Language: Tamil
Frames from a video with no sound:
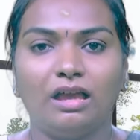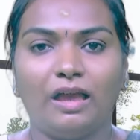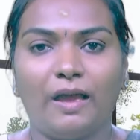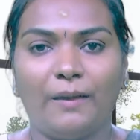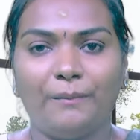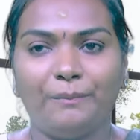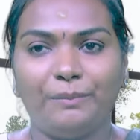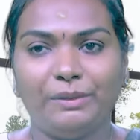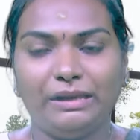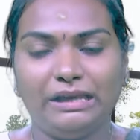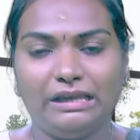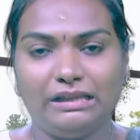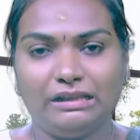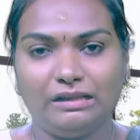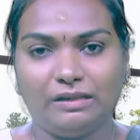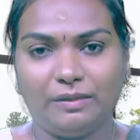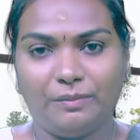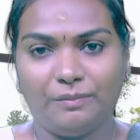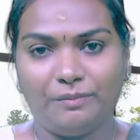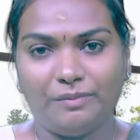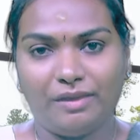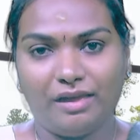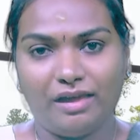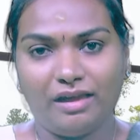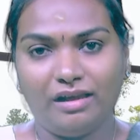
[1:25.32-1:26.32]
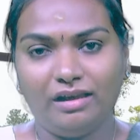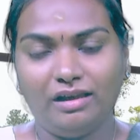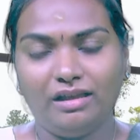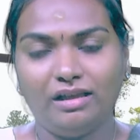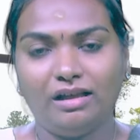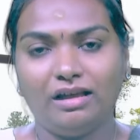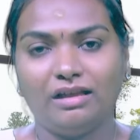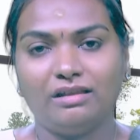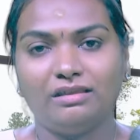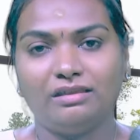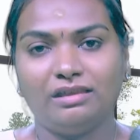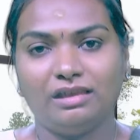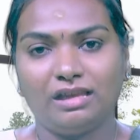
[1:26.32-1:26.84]
அப்போ இதுக்கு மேலே
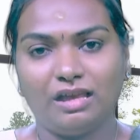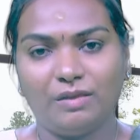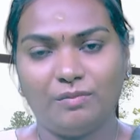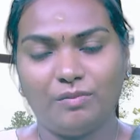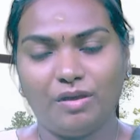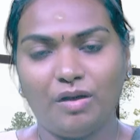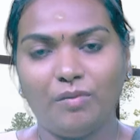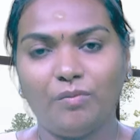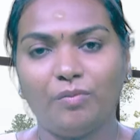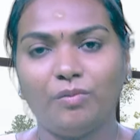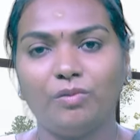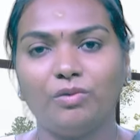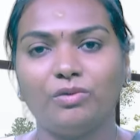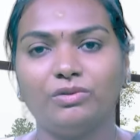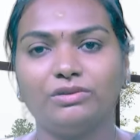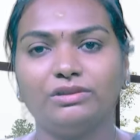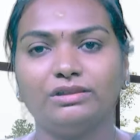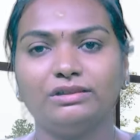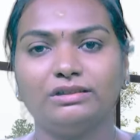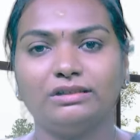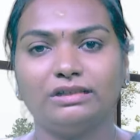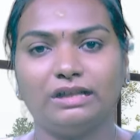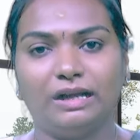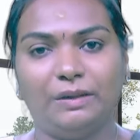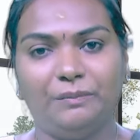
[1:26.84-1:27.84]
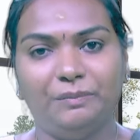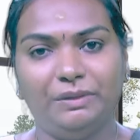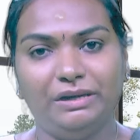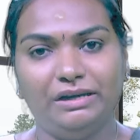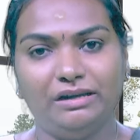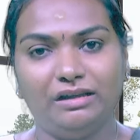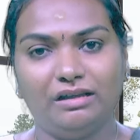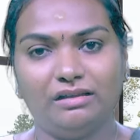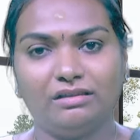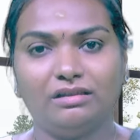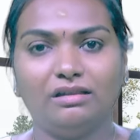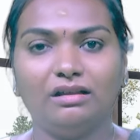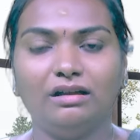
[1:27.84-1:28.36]
அதிகமாக போகுது
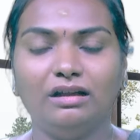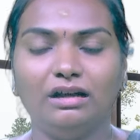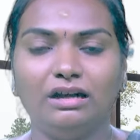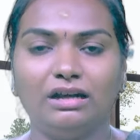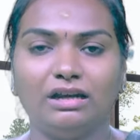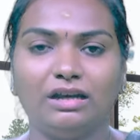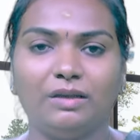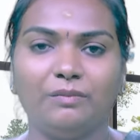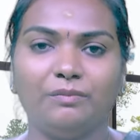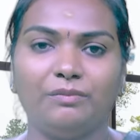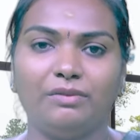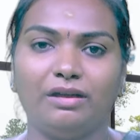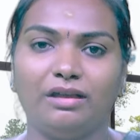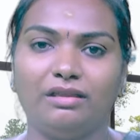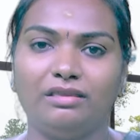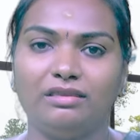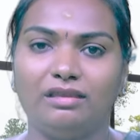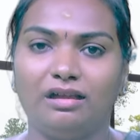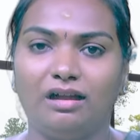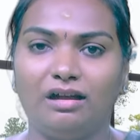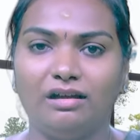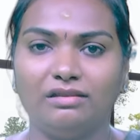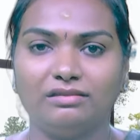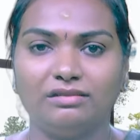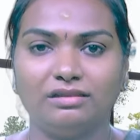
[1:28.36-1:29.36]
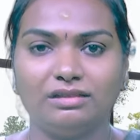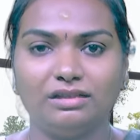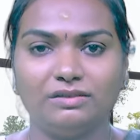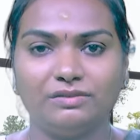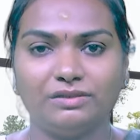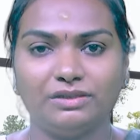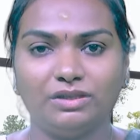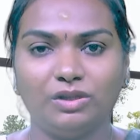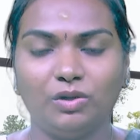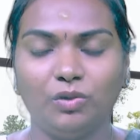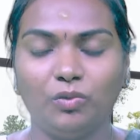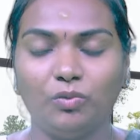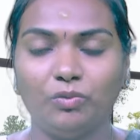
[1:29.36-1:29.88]
அப்படின்னா தான் நம்ம அந்த அழுத்தத்தை
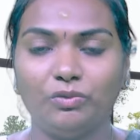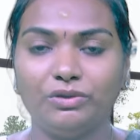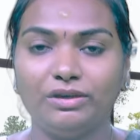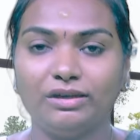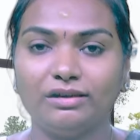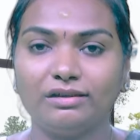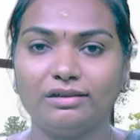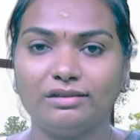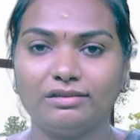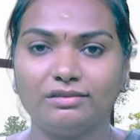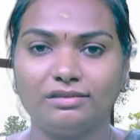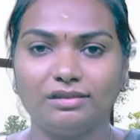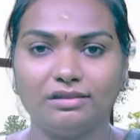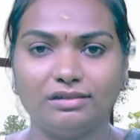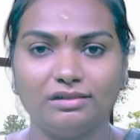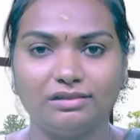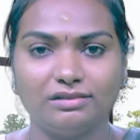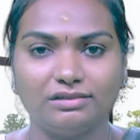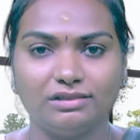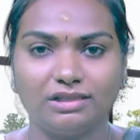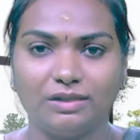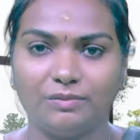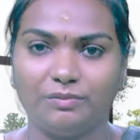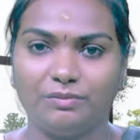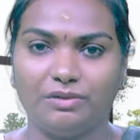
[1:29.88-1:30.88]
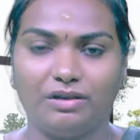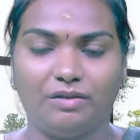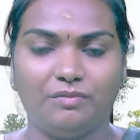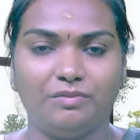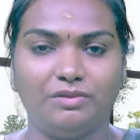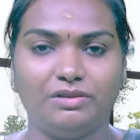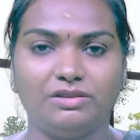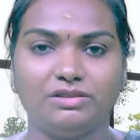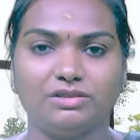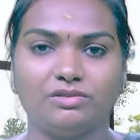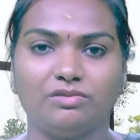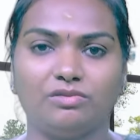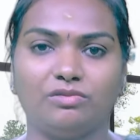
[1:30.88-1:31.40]
வந்து உயர் ரத்த அழுத்தம்
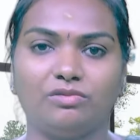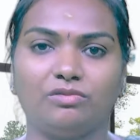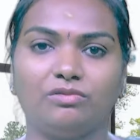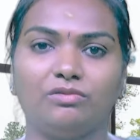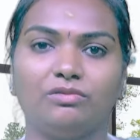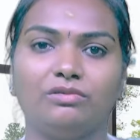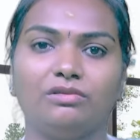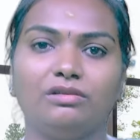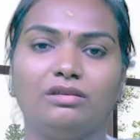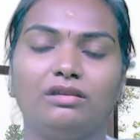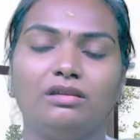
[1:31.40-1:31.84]
அப்படின்னு சொல்லுவோம்